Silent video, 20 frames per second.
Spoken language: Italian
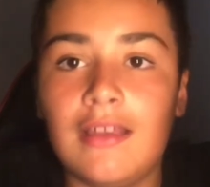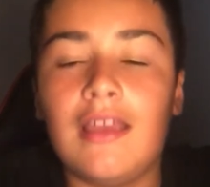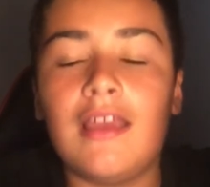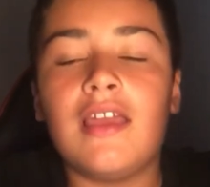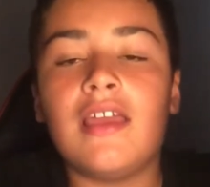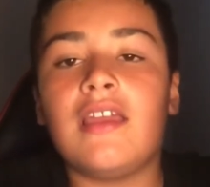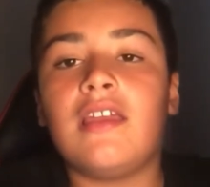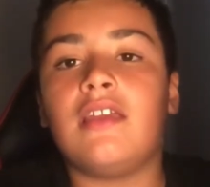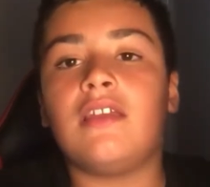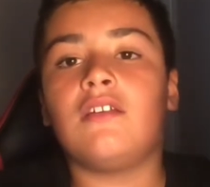è
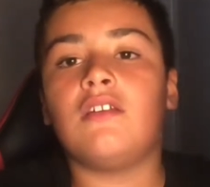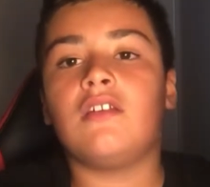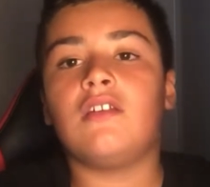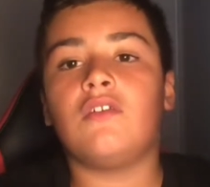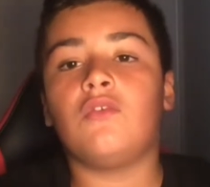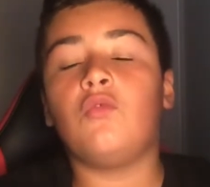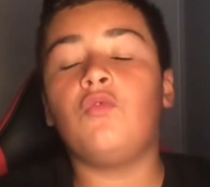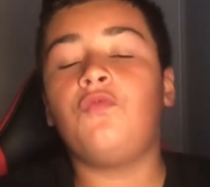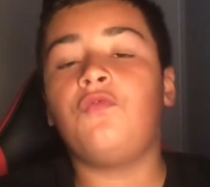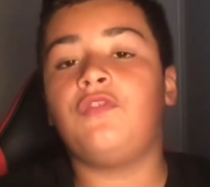eh,
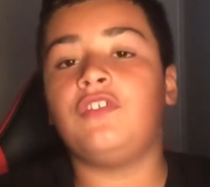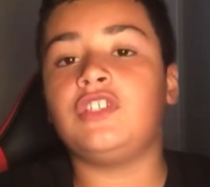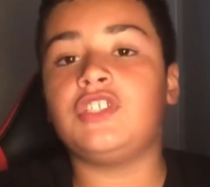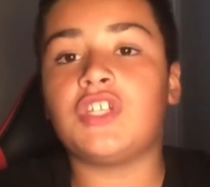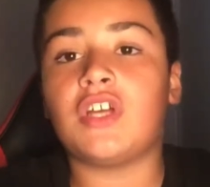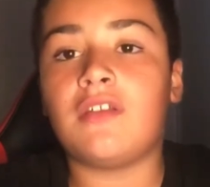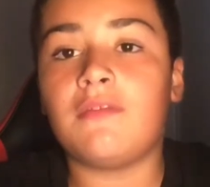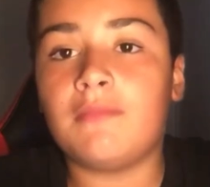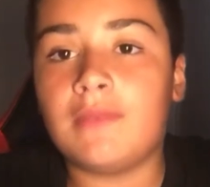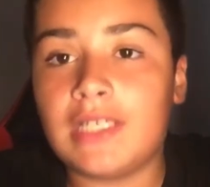
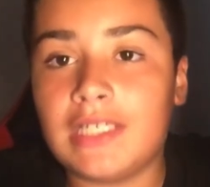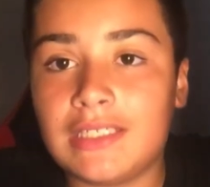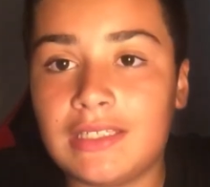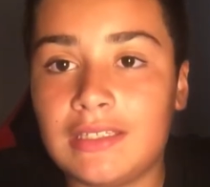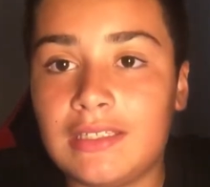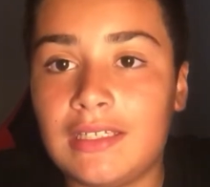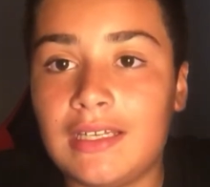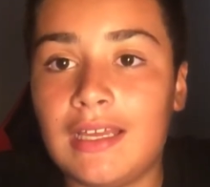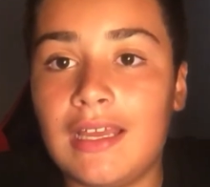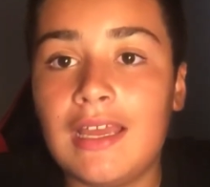
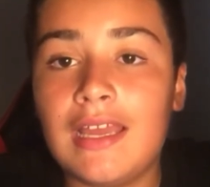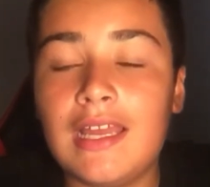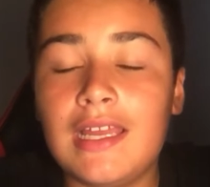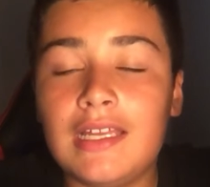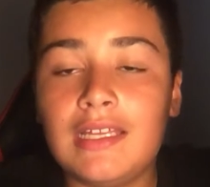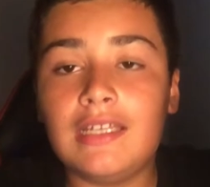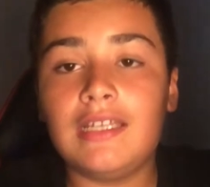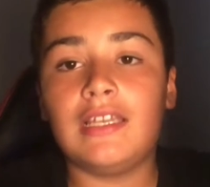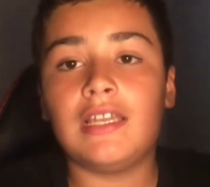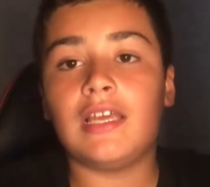ufficialmente
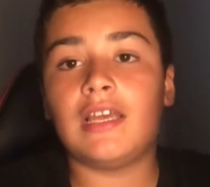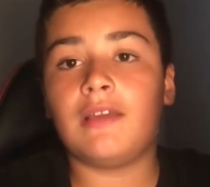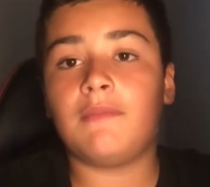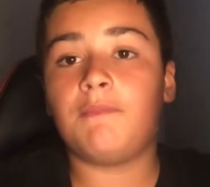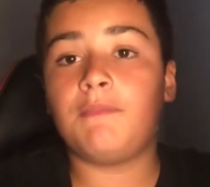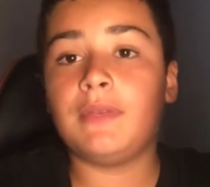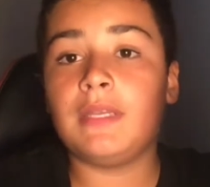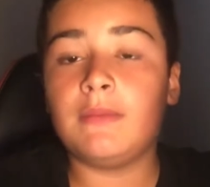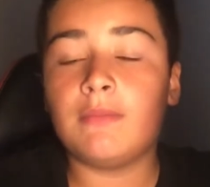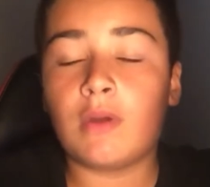il
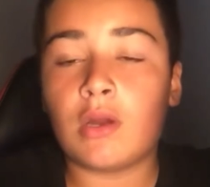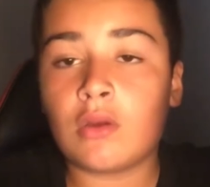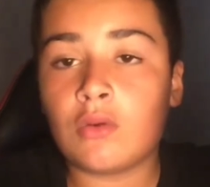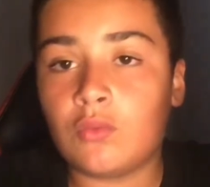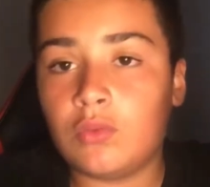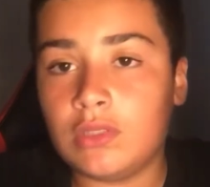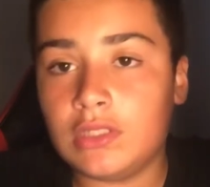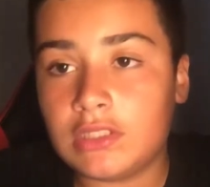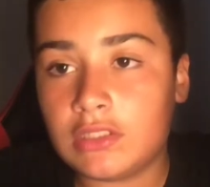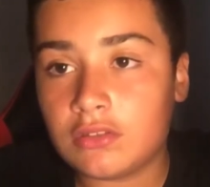primo
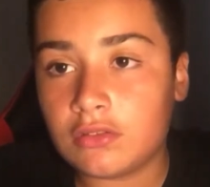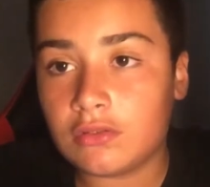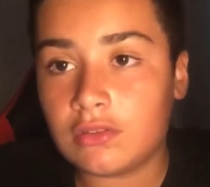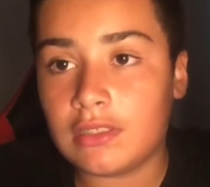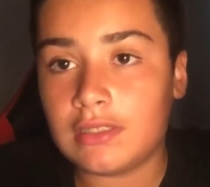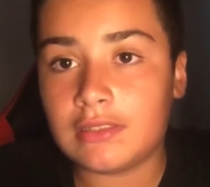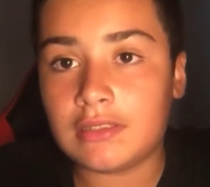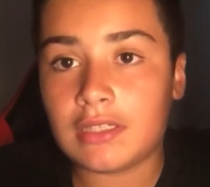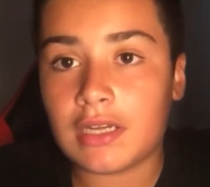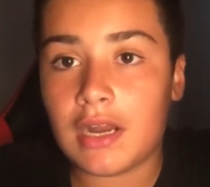acquisto
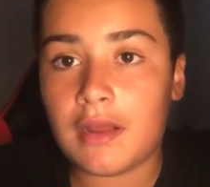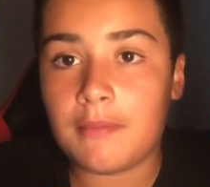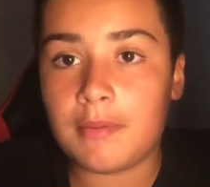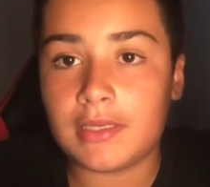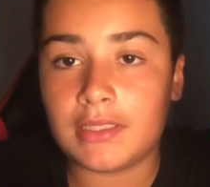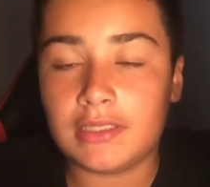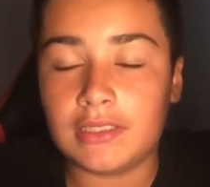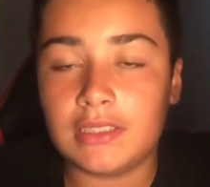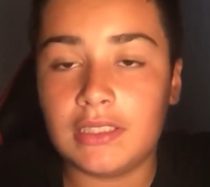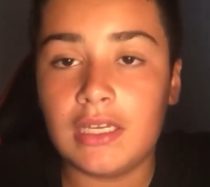del
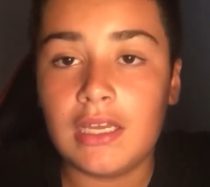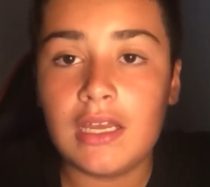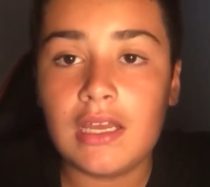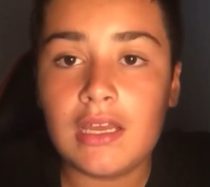Trapani.